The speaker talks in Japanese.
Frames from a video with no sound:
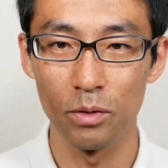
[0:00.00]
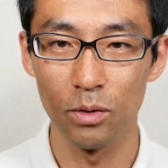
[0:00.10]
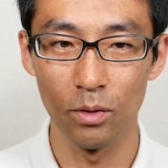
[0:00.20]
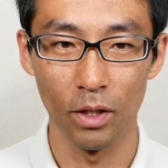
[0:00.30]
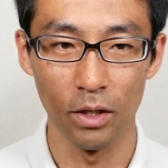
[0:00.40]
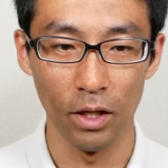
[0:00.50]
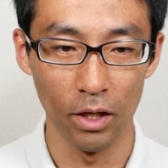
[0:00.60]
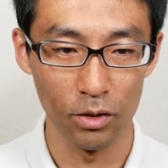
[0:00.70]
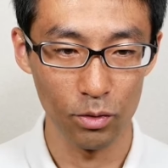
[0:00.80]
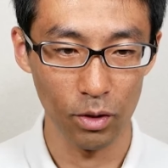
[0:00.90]
夫そうなん
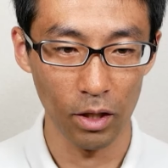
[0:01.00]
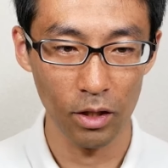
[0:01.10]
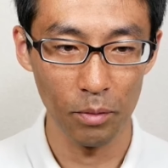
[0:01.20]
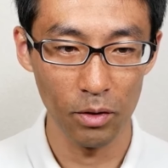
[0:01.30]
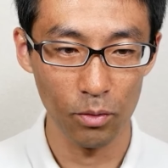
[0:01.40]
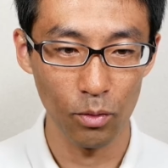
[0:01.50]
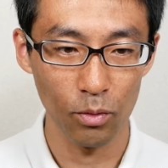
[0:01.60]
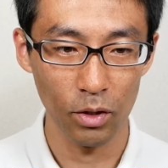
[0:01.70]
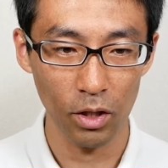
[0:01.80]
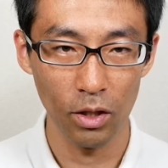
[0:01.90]
で、ちょっと頭のこ
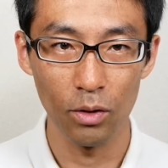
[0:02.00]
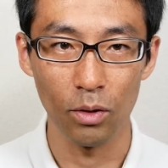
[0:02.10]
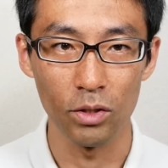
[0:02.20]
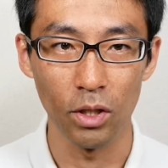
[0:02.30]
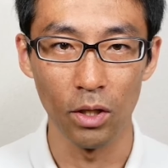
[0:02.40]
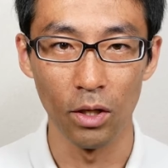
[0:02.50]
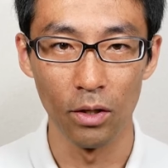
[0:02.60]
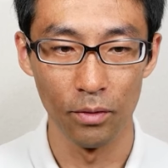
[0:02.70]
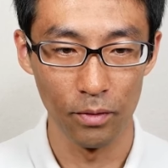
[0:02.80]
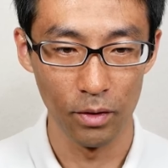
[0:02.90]
こだけなんとかしたいな。
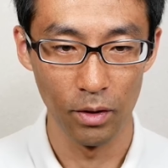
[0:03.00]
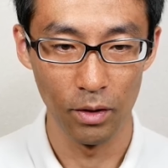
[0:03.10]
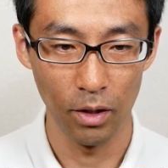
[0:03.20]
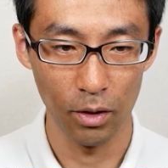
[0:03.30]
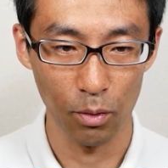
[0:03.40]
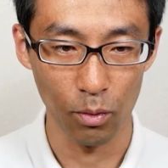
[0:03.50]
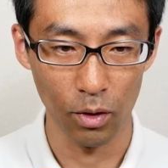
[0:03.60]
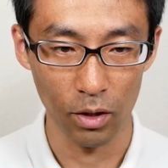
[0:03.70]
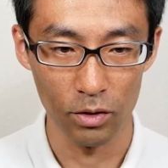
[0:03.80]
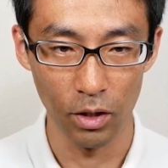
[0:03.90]
なんでここ
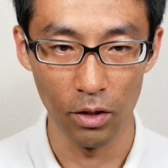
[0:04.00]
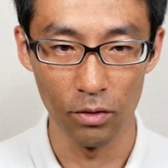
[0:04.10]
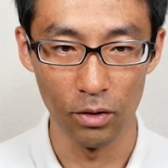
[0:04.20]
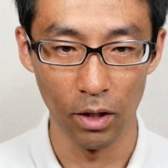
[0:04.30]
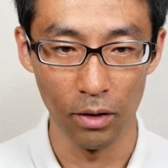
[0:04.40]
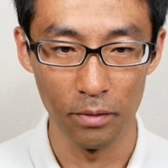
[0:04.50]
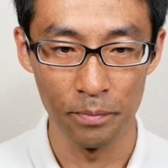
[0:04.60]
だけずれるんだ